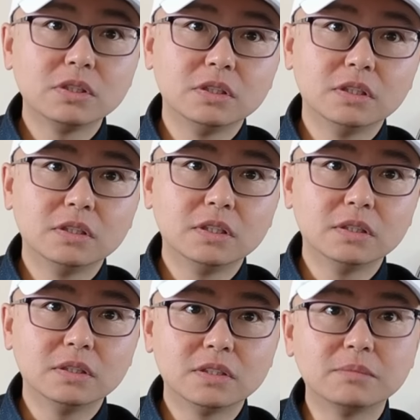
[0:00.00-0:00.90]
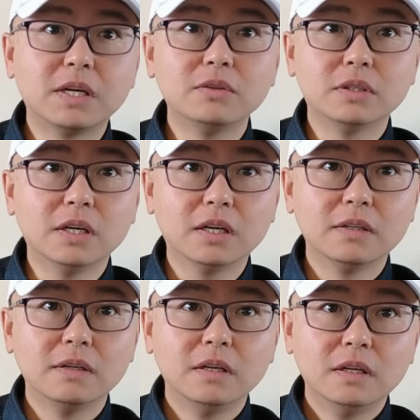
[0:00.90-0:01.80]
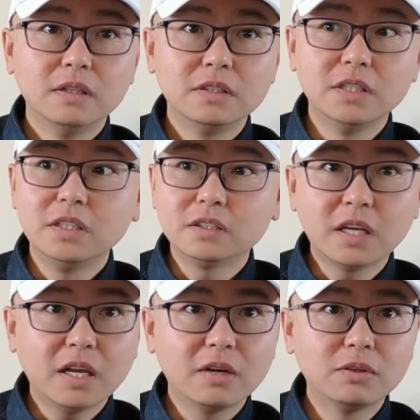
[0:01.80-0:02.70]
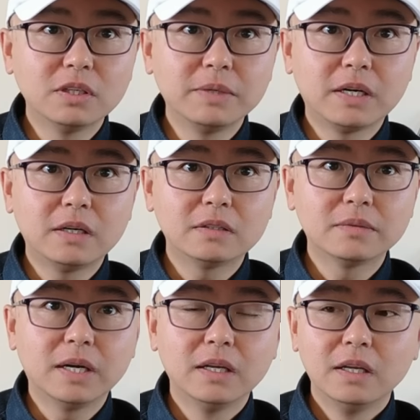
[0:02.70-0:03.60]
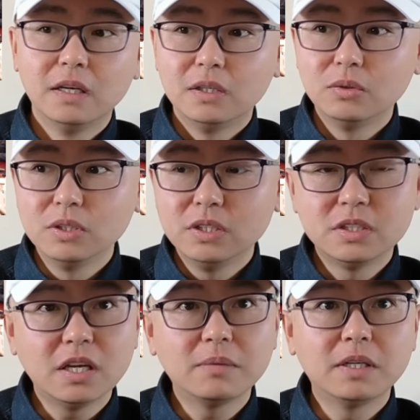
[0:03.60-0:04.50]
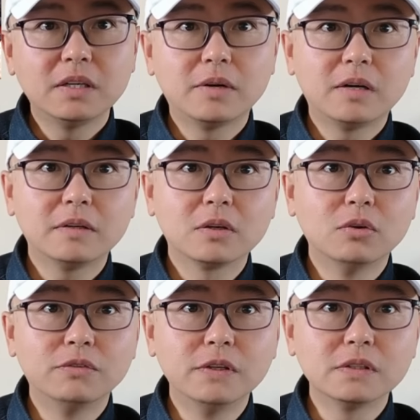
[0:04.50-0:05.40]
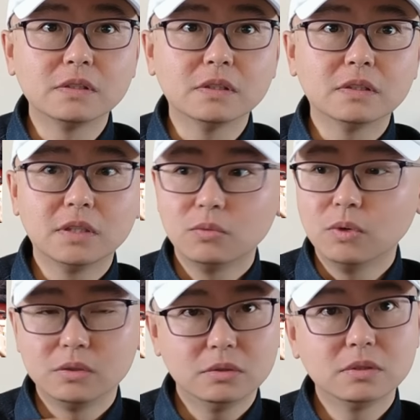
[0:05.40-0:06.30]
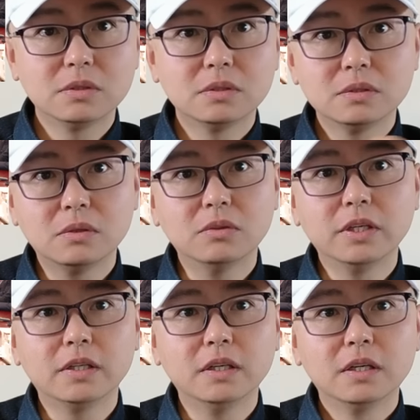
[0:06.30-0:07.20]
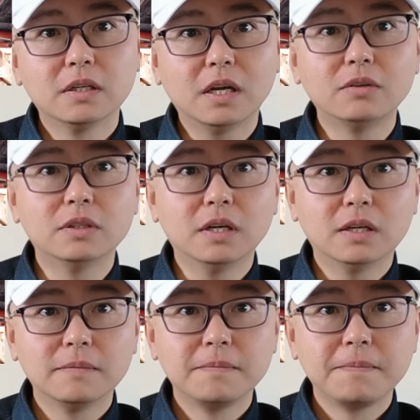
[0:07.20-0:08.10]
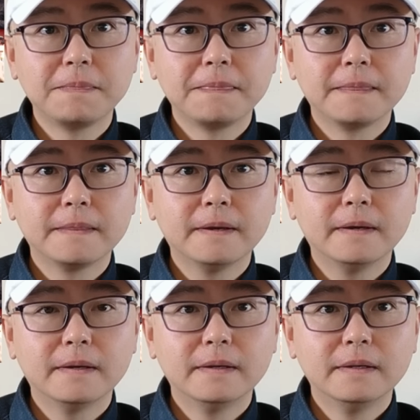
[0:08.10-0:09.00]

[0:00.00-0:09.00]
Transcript: 己的这个柬埔寨运河了，紧接着泰国这边是吧？如果你新加坡这块给我封死，那我就是走那个克拉运河了，啊，